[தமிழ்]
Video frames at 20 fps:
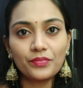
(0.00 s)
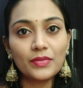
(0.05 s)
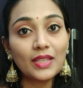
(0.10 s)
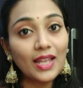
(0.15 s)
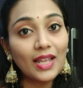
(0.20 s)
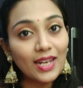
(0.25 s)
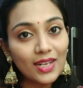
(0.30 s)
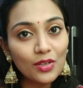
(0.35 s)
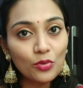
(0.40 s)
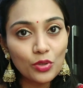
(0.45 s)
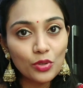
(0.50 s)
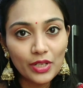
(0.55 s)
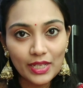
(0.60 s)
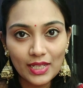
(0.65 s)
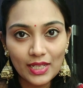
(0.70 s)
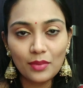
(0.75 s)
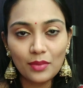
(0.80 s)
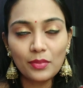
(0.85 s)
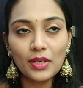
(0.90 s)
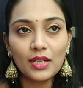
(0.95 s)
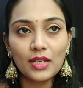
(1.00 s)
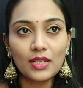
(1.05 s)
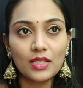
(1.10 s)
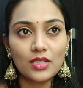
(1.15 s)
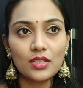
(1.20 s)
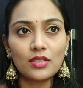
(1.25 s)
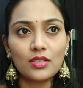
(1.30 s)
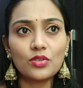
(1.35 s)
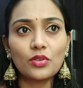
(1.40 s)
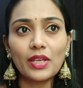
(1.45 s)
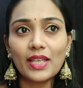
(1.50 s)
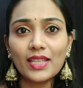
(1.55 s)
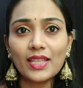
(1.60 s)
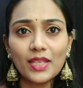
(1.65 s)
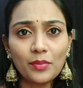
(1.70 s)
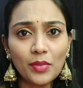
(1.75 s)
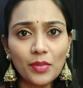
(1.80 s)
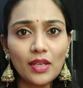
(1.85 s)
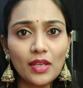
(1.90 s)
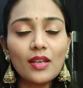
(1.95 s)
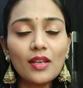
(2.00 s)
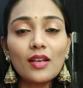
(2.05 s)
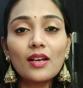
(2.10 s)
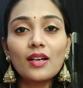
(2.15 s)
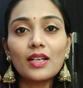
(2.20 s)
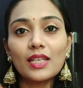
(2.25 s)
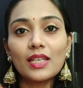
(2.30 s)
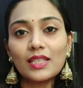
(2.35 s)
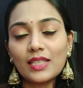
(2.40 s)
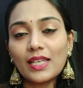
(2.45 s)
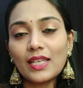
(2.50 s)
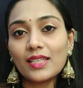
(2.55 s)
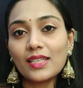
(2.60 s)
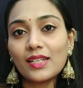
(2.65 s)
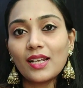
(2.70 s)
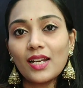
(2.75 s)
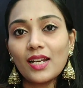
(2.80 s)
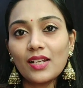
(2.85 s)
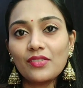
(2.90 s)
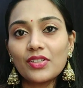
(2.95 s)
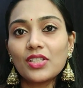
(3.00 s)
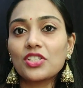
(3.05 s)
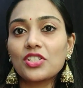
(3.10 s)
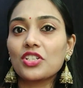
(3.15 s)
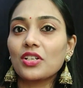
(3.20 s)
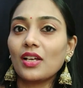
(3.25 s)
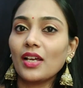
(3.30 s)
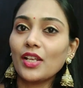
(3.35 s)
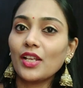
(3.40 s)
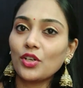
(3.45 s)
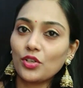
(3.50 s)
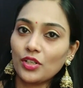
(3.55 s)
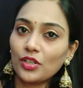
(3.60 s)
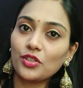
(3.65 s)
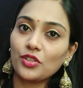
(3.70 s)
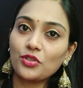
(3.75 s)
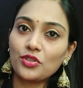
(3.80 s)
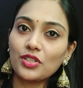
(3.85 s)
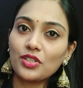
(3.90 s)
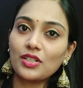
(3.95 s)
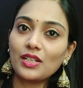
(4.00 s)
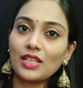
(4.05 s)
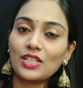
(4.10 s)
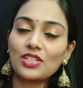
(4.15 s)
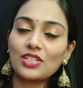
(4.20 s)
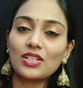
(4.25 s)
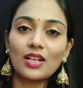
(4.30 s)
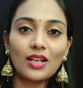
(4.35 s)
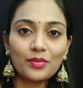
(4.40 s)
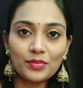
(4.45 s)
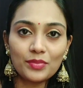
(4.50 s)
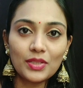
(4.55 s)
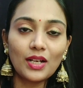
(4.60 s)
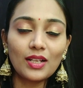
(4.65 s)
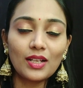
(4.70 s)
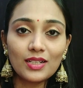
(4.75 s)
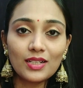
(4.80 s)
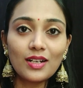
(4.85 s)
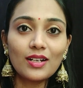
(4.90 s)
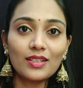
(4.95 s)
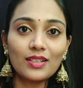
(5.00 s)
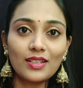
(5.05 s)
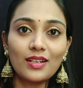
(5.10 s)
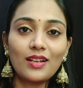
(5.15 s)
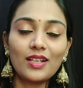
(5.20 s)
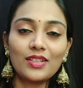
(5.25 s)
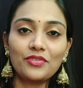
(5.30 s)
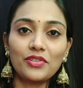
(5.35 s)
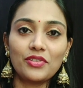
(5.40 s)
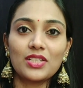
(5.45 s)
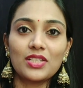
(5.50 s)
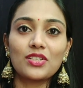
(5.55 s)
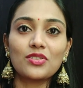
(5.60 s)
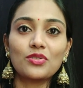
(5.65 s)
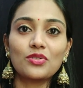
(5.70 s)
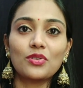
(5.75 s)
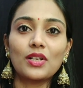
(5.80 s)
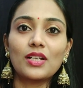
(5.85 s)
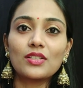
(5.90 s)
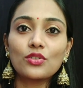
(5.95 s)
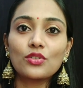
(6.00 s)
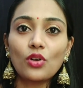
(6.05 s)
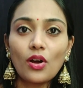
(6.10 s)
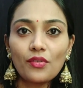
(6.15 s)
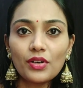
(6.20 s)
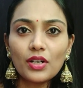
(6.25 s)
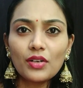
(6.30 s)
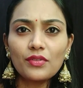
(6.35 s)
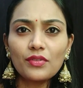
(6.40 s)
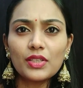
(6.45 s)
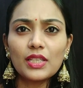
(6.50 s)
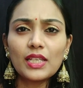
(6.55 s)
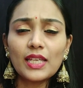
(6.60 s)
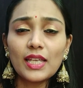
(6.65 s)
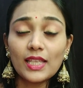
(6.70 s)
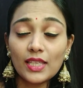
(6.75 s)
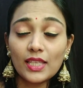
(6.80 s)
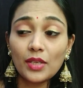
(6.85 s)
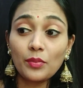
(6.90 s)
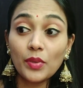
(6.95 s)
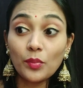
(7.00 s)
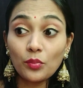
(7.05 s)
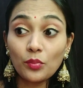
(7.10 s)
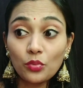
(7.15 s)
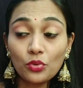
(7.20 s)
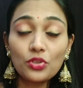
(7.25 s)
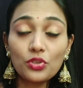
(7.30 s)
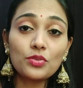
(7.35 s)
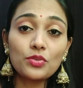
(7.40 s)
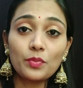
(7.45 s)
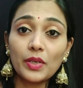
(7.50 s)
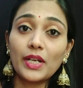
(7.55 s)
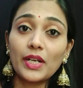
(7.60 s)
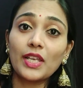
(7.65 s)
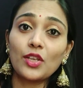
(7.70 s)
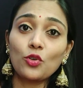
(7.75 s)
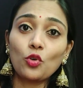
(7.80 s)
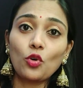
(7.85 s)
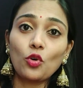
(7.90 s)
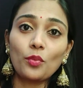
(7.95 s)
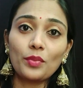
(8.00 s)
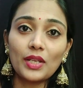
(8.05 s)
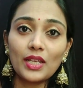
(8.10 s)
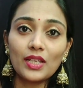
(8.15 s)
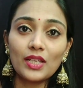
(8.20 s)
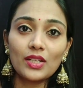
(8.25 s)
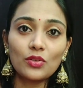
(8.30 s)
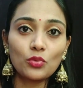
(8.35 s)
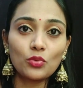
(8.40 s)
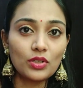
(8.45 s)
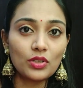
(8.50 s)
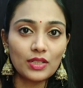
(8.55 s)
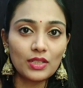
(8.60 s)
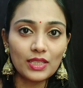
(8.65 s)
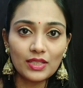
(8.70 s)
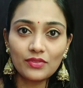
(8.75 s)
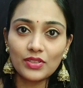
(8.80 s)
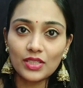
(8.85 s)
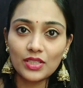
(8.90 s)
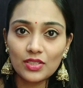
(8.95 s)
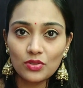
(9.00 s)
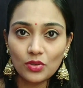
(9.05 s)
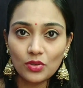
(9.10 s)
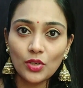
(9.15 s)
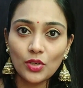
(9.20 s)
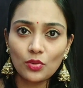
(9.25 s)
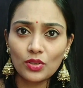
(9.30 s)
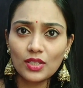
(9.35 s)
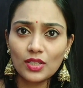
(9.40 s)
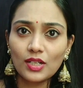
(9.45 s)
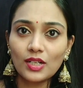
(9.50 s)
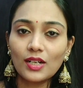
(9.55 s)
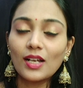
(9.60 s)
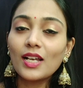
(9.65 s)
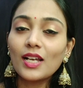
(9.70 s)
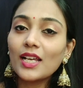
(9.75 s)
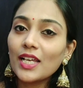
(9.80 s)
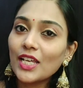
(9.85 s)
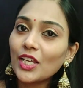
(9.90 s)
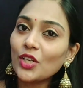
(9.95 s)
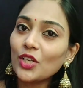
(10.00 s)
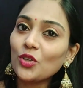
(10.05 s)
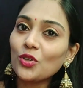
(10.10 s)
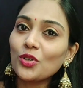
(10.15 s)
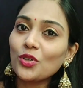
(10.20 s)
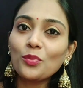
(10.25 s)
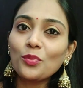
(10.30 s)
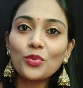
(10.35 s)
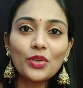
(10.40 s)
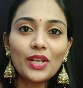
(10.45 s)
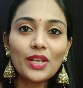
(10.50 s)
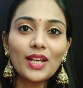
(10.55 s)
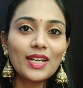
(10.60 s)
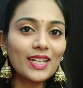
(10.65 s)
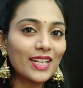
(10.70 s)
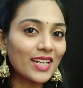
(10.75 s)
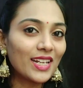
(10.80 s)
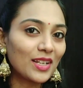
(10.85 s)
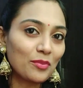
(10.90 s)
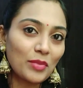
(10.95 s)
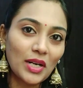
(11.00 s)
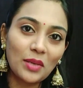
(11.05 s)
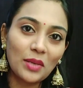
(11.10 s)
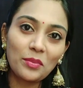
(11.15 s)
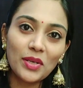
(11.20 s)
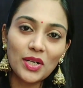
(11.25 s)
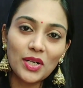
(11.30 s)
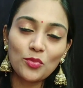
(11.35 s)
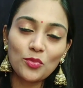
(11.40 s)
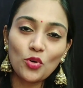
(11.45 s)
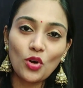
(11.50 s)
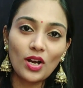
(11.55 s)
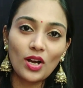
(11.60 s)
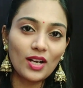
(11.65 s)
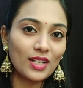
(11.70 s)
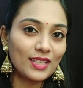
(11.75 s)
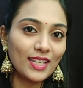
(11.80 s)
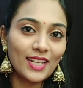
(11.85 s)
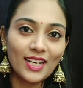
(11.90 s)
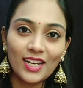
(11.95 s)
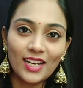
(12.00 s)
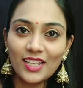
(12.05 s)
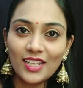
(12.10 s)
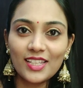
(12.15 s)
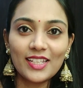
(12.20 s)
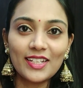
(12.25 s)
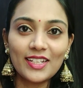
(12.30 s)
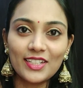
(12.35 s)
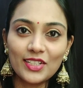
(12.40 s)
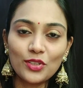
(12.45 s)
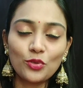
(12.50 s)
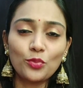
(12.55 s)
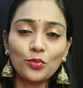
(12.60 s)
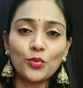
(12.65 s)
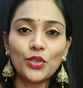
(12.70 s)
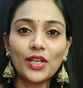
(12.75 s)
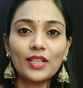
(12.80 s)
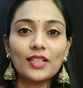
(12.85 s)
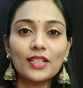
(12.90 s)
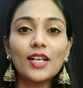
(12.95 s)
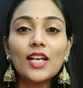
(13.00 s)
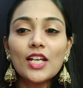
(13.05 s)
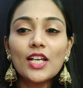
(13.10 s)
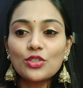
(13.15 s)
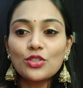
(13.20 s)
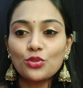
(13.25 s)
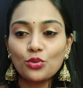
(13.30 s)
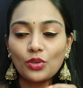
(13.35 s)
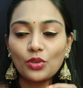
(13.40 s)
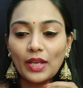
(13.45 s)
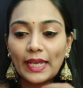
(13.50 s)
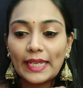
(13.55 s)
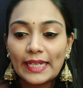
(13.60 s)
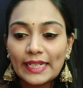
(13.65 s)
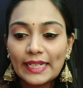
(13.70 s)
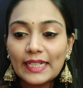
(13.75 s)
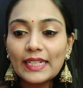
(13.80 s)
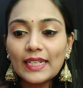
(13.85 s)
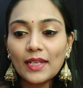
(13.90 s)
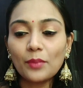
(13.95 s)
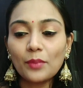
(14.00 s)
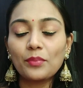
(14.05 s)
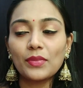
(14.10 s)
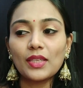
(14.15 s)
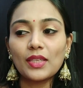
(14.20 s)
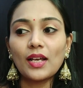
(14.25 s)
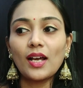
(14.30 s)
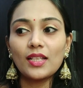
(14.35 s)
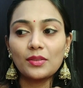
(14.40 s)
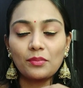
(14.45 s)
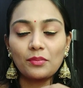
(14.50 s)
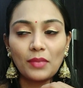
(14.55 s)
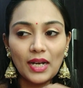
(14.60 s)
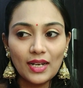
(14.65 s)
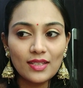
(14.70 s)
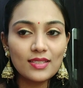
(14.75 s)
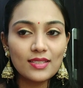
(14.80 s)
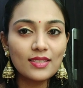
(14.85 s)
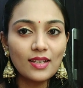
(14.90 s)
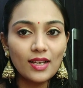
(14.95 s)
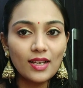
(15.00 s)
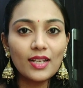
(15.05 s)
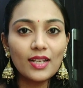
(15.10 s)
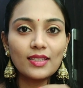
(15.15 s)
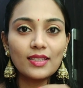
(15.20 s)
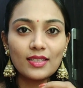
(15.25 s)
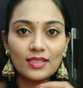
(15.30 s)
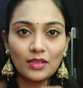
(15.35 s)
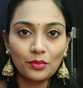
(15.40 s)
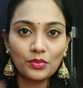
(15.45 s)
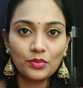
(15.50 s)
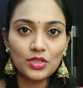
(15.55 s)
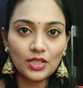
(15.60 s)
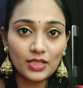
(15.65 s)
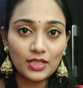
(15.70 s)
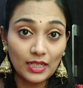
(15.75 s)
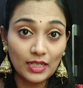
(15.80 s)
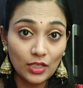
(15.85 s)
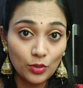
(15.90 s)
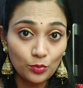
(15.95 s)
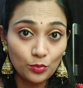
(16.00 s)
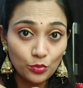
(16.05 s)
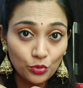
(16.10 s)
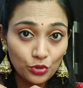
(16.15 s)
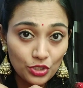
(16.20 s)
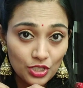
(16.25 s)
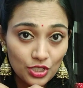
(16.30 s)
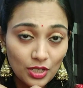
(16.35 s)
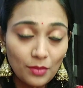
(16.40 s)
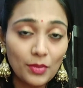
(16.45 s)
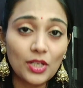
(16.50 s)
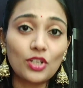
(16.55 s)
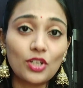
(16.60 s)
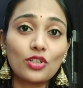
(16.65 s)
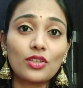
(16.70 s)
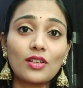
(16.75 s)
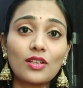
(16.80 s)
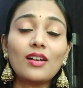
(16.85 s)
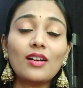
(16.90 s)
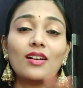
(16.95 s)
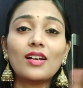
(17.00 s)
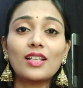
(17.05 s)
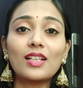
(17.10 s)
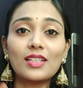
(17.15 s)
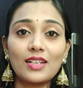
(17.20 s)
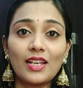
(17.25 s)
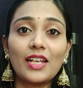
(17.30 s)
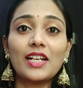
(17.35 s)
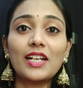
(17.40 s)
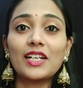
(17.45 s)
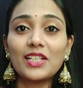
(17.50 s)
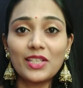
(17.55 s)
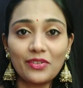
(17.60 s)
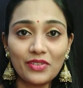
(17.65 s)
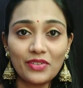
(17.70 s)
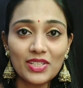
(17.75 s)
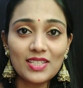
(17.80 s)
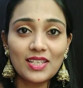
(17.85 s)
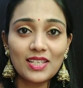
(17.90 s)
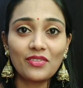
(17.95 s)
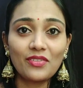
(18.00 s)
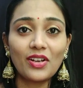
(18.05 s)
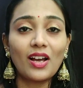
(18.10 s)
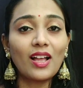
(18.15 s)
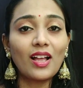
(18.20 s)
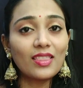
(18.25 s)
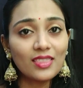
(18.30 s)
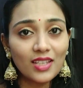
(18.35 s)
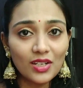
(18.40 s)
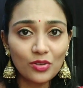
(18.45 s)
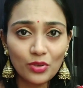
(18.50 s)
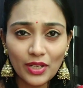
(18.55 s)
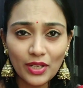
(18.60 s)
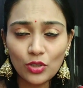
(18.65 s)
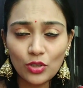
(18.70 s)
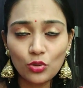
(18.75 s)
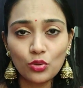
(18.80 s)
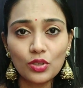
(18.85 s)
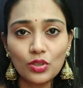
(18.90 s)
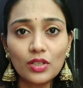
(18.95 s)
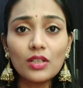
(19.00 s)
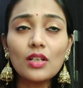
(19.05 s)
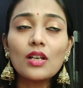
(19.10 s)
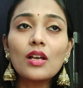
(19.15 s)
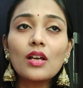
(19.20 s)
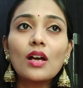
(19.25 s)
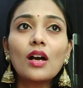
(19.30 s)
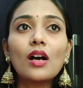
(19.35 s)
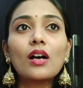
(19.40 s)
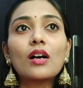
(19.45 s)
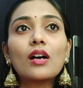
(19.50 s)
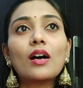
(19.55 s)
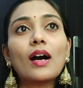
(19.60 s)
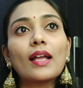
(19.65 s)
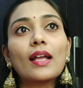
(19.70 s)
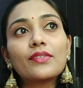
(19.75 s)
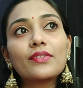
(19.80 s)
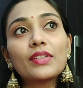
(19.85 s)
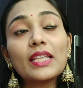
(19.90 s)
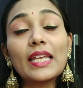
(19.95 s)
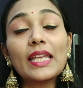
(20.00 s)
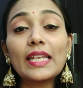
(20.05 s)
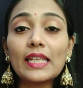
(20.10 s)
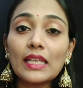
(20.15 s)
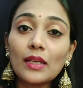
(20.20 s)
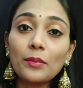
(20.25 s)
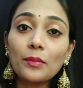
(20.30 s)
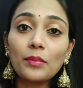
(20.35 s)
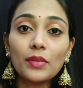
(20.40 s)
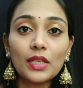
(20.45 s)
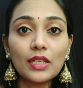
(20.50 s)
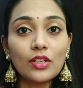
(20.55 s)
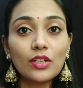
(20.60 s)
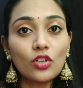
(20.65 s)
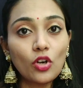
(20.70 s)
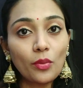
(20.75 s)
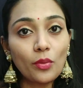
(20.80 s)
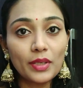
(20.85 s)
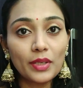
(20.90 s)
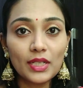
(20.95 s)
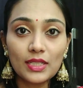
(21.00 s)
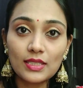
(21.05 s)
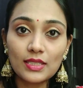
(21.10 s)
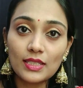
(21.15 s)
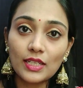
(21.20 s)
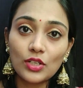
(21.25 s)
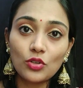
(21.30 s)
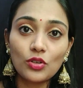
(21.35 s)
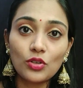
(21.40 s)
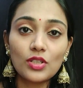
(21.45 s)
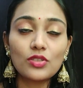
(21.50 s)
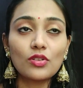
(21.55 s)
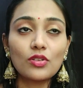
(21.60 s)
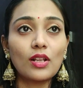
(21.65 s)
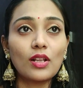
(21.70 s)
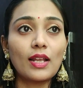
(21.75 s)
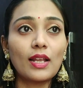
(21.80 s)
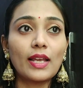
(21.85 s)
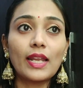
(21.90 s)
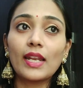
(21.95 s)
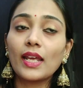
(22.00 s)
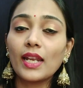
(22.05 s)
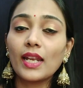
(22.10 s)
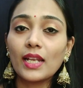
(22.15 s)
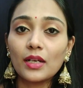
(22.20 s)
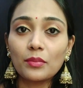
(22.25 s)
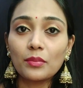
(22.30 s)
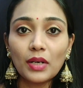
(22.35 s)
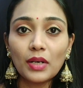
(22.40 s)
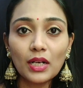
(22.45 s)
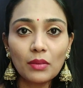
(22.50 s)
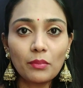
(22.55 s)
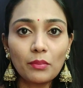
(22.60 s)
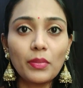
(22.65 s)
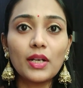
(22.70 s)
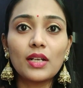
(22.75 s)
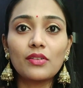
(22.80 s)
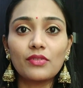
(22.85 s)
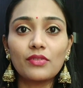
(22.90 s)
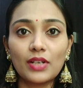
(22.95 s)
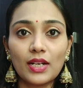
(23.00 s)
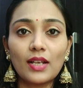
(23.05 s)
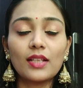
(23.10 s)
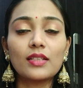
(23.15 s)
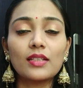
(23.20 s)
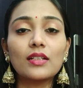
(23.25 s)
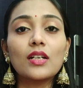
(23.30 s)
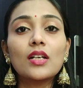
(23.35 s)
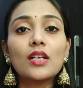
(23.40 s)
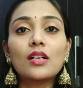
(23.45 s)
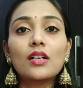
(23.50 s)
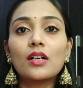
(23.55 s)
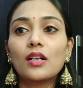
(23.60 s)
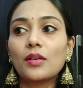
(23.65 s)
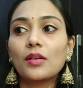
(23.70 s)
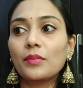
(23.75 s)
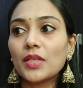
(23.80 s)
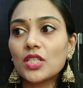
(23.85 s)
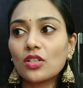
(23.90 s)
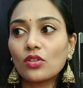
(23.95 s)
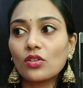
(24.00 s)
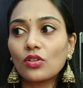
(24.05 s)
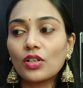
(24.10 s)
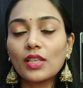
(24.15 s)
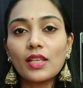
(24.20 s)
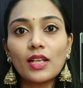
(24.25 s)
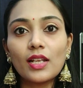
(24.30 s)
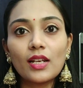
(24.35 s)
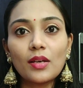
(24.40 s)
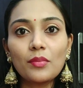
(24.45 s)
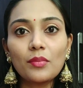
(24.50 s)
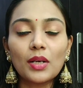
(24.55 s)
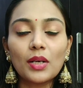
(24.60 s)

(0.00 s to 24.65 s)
நல்ல ஒரு இயல்பாக இருந்துச்சு ஸோ எதையுமே இது எதனால் வந்துச்சுன்னா என்னோட டியூஷன் டீச்சர் அத் அதுக்காக தான் நான் அதை ஃபஸ்ட்டு சொன்னேன் ஸோ அவங்க வந்து எதையுமே புரிஞ்சு படிக்கணும் அப்படிங்கிற ஒரு இதை வந்து சொல்லி கொடுத்தாங்க இன்னொன்று புரியாட்டி எனக்கு மனப்பாடமும் ஆகாது என்னால் அதை எழுதவும் முடியாது ஸோ நான் இன்டெப்த்தாக அது மனசார அந்த சப்ஜெக்ட் எனக்கு புரிஞ்சால் மட்டும்தான் அதை நான் எழுதவே செய்வேன் அந்தளவுக்கு எனக்கு ஒரு அது வந்து இன்கீப் இன்காம்பிட்டன்சின்னு கூட சொல்லலாம் ஏன்னா எனக்கு மக் பண்ண வராது மிச்ச குழந்தைங்களாம்